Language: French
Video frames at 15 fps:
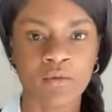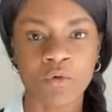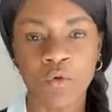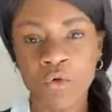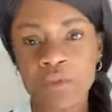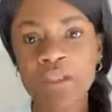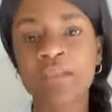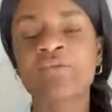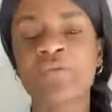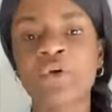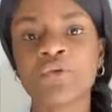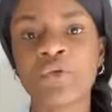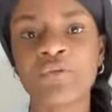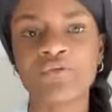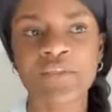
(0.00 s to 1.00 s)
au niveau
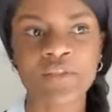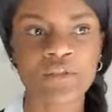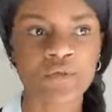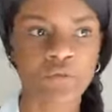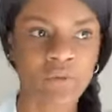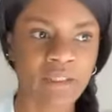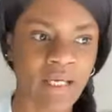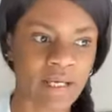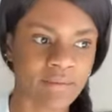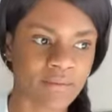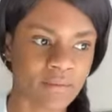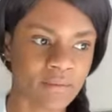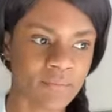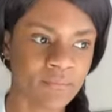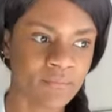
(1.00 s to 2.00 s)
de Vision
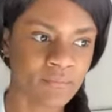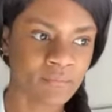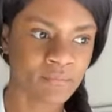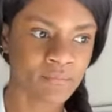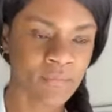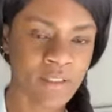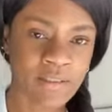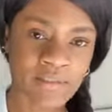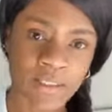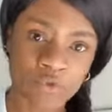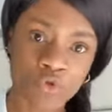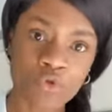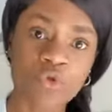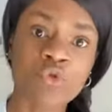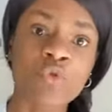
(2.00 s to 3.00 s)
4, c'est
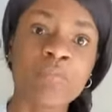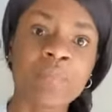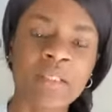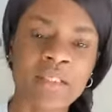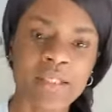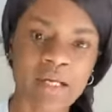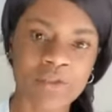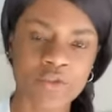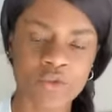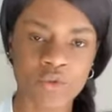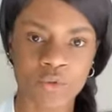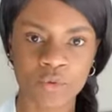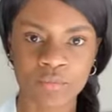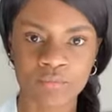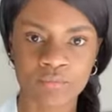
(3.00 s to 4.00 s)
une
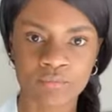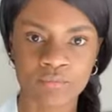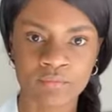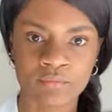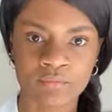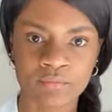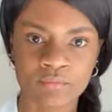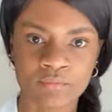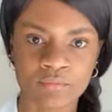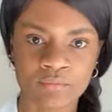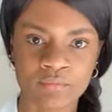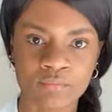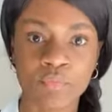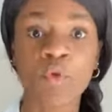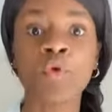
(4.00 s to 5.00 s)
humiliation
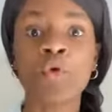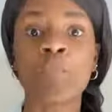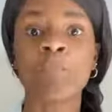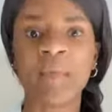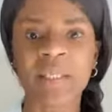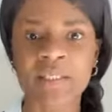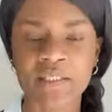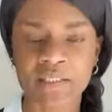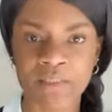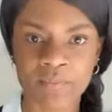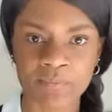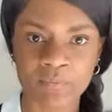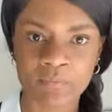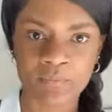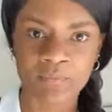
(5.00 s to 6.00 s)
pour le pays.
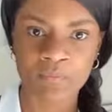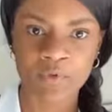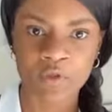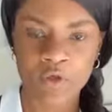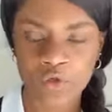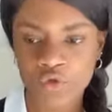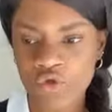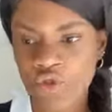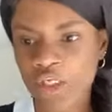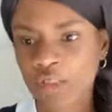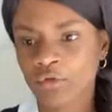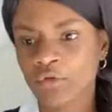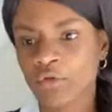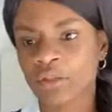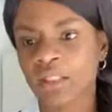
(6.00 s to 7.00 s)
Une
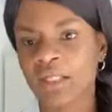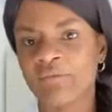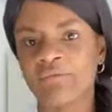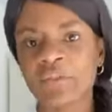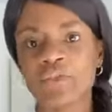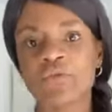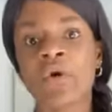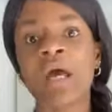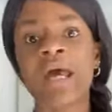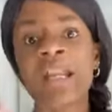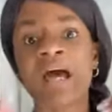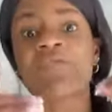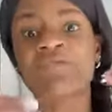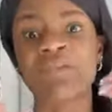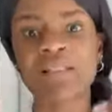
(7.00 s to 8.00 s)
chaîne de télévision est
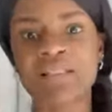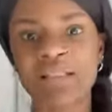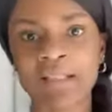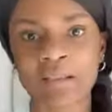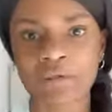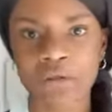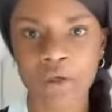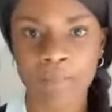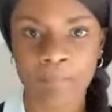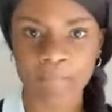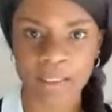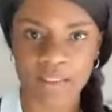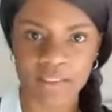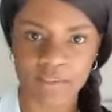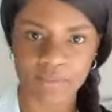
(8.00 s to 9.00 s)
la vitrine d'un
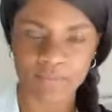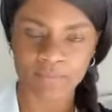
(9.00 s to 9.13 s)
pays.